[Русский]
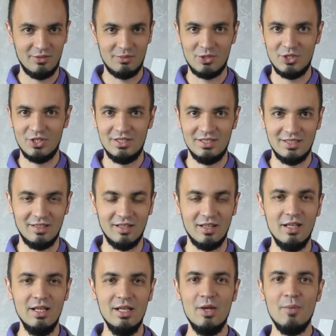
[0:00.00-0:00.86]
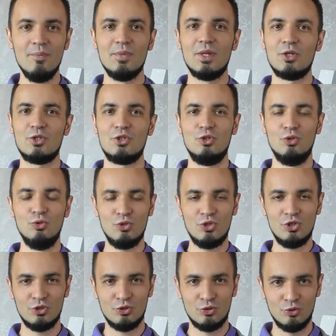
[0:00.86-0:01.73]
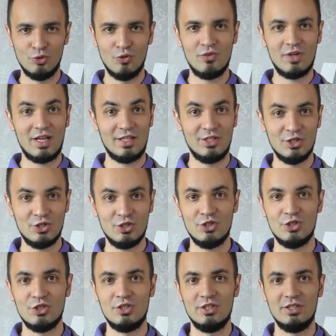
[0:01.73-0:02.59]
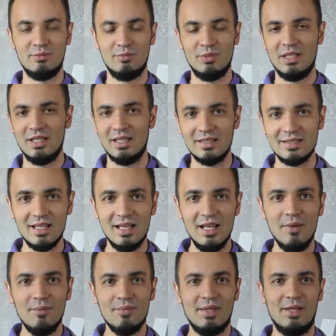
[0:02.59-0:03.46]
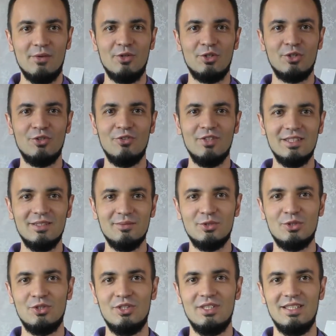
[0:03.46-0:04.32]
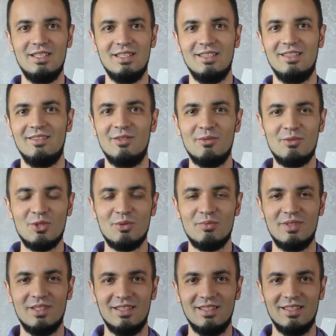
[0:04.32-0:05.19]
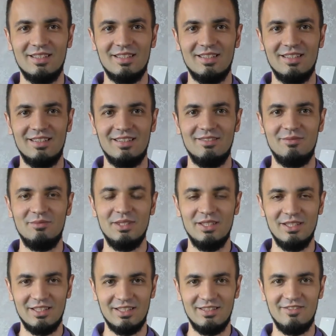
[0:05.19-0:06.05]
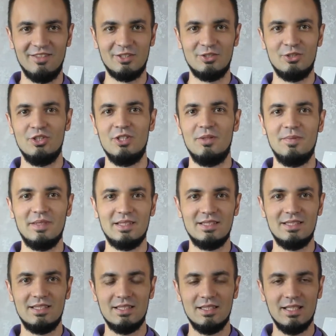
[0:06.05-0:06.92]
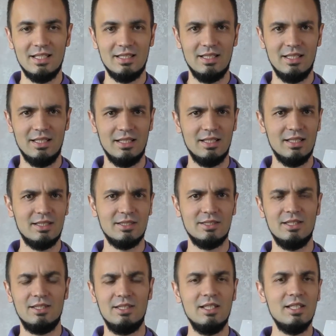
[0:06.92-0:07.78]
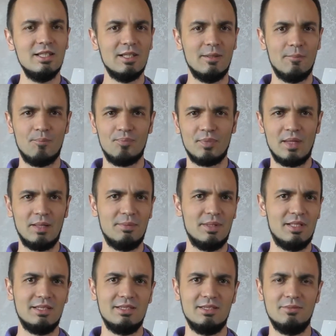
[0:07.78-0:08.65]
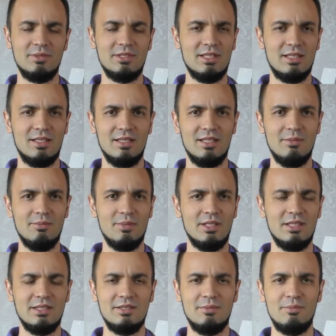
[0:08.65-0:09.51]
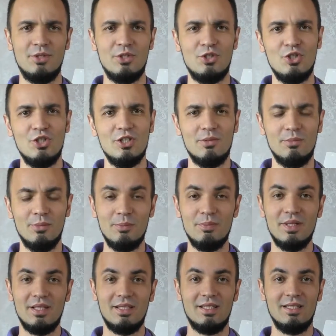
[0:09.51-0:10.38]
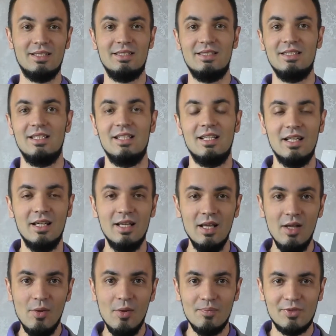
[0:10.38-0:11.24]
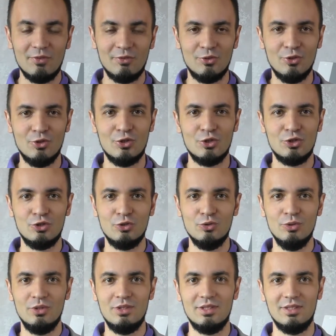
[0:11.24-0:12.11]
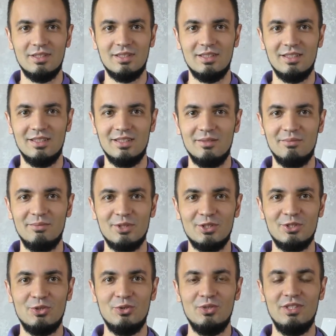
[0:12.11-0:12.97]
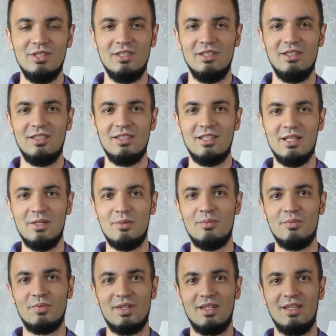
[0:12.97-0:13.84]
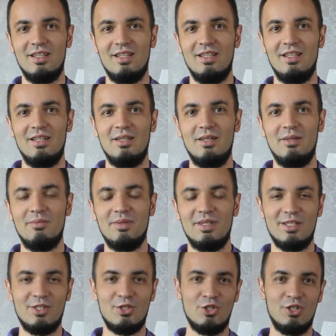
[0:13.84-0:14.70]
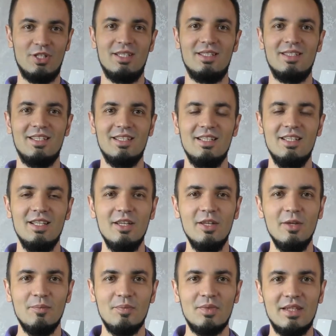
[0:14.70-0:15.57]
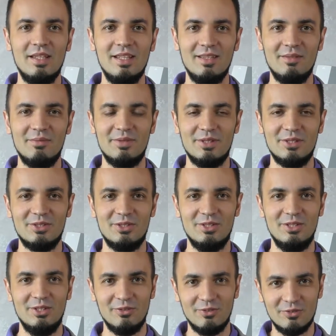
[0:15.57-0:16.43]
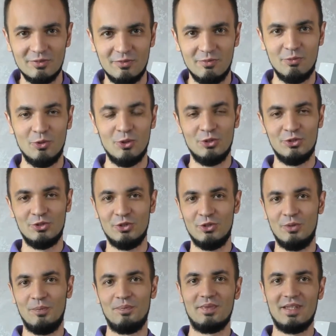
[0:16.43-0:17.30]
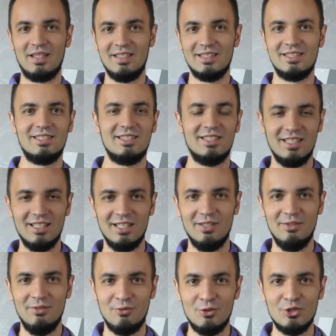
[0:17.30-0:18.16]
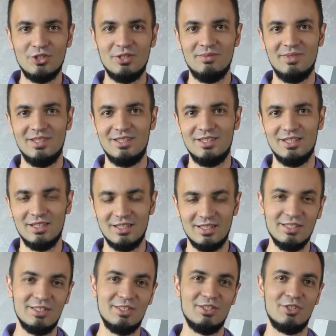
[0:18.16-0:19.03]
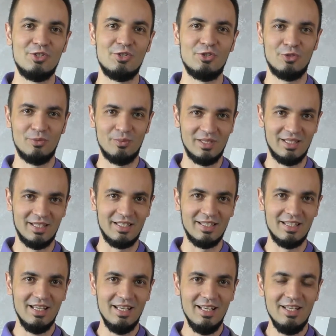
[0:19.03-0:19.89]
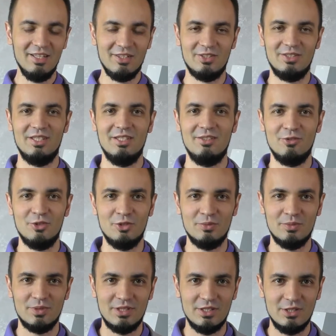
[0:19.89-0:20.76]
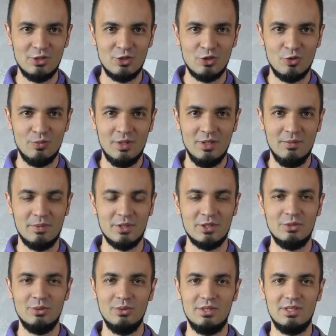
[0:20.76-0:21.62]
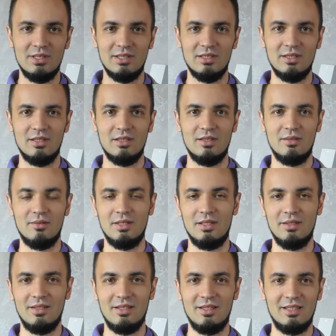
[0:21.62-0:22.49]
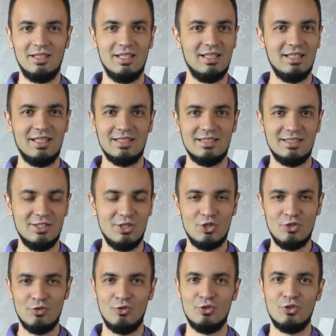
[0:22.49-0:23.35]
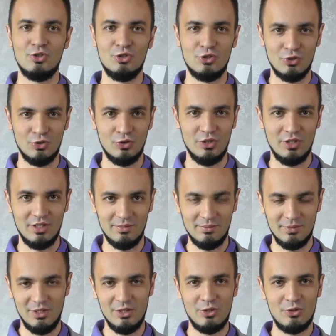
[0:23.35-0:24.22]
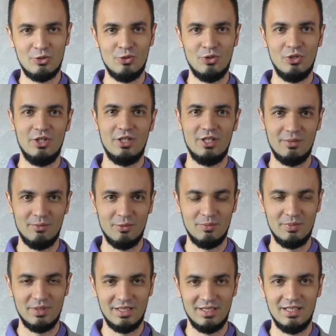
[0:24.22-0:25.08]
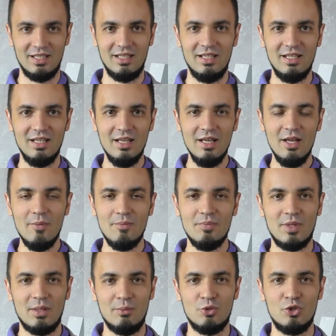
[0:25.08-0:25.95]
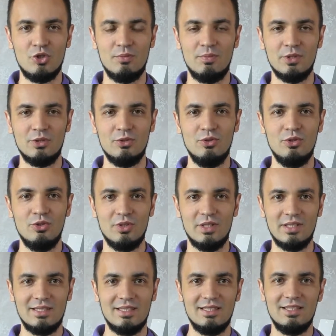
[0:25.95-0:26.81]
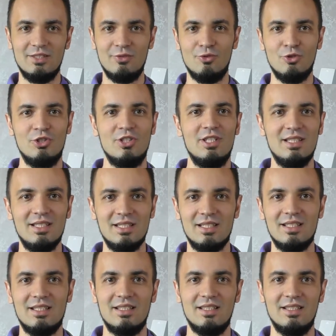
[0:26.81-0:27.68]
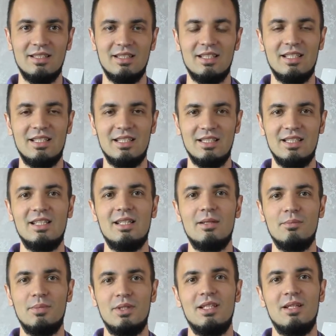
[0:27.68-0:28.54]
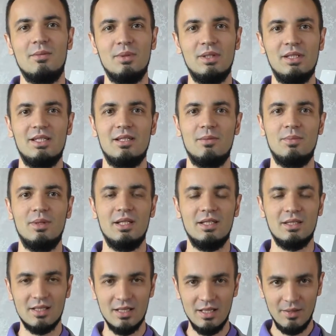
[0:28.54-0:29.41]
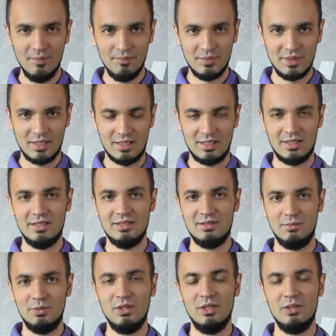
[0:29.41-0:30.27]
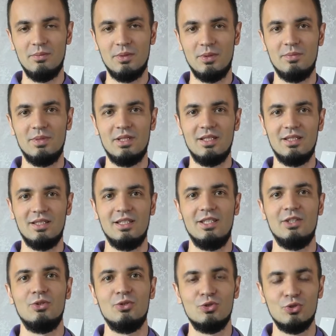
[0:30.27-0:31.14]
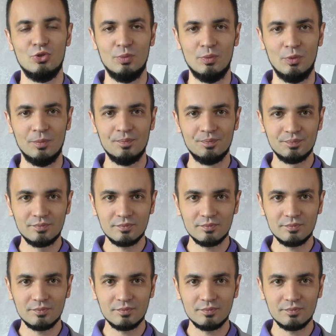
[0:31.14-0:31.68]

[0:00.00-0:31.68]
вообще дело. Так что лучше судов, конечно же, избегать. Вот, но в этом суде, в общем-то, было два судебных заседания, и раза три там по разным сторонам, по разным причинам мы переносили. В итоге суд э, присудил нам э, поражение, и присудил в пользу истца 80 тысяч рублей. То есть эти 80 тысяч рублей, по сути, э, для нас ничего не стоили, мы легко их ему передали, потому что, по сути, у нас из его денег, э, каких-то там предоплат, оплат, как раз было примерно на эту сумму.